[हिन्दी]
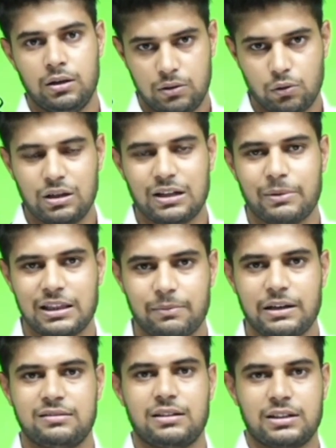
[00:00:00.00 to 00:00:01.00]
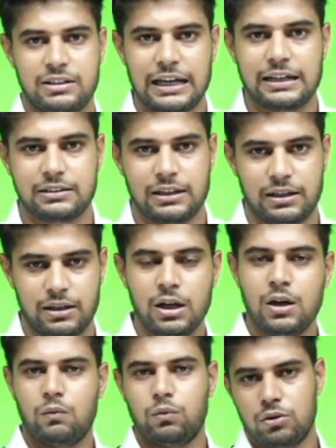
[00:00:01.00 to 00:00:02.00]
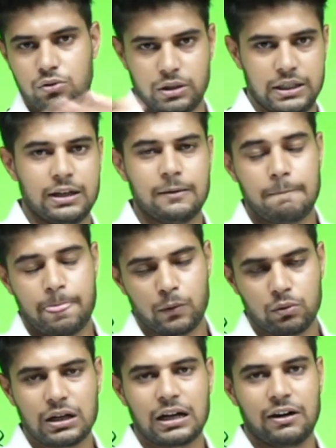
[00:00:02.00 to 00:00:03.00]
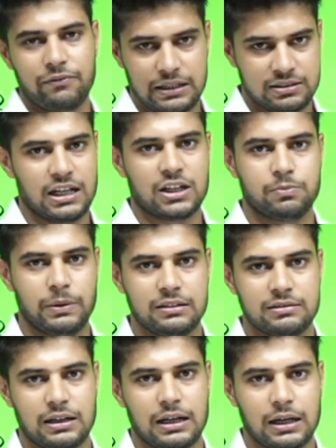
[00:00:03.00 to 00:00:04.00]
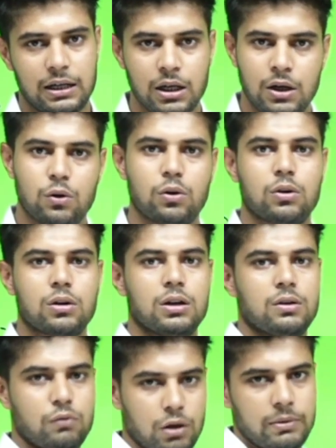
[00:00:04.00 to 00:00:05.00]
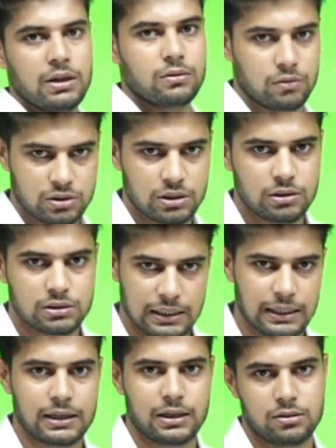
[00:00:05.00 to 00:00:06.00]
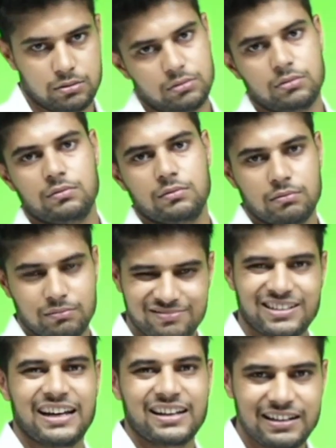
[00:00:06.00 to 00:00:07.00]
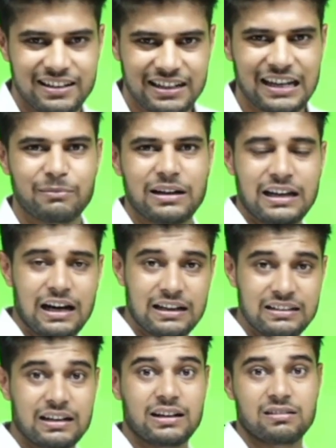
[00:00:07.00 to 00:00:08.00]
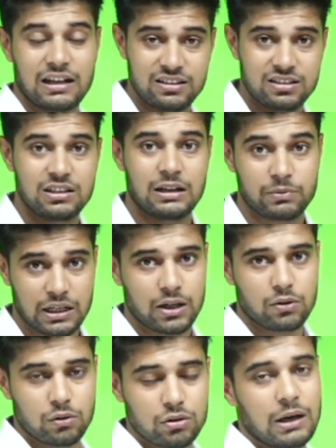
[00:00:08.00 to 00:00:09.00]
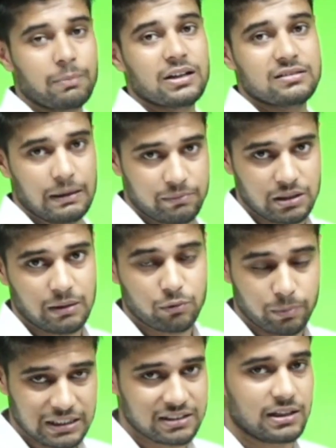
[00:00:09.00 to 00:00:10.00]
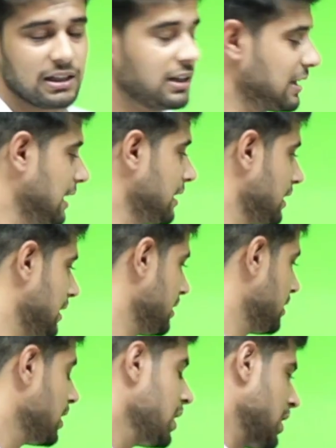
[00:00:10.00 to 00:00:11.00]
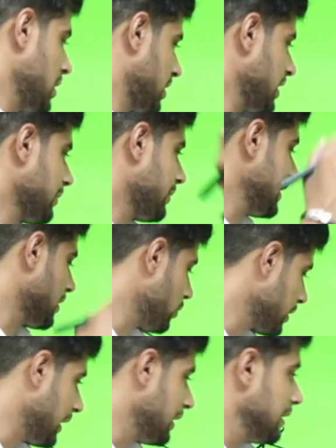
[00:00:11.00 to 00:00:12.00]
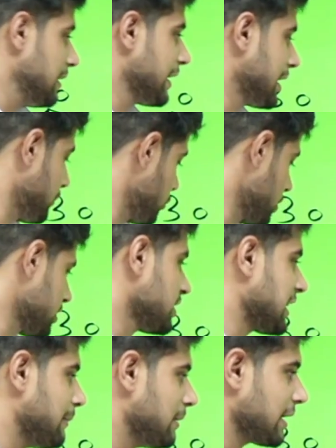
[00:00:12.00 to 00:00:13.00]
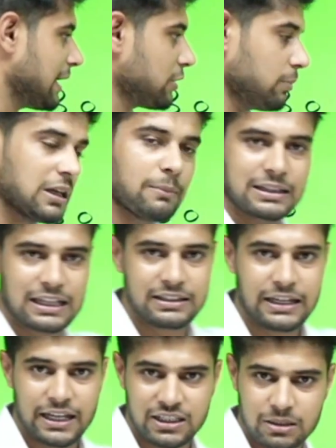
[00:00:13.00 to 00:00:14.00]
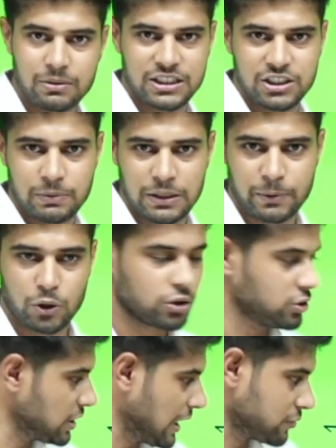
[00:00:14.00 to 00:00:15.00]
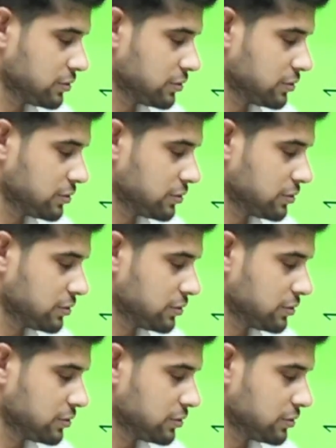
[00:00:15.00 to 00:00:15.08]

ओनर मतलब कह सकते हैं डायरेक्टर हैं वो जो है ना उनका काफ़ी अच्छा एक्सपीरियंस रहा है और वो अभी कोचिंग चला रहे हैं तो ट्राई कर लेना एक बार यहाँ आ जाना सारी चीज़ें आप ट्राई करोगे तो आपके हिसाब से आपको पता चलेगी क्या है क्या नहीं है ठीक है भैया हो गया लेकिन हमको कितना टाइम लग रहा है तो मैंने बता दिया एक दिन में तीस पेज पढ़ोगे तो चार सौ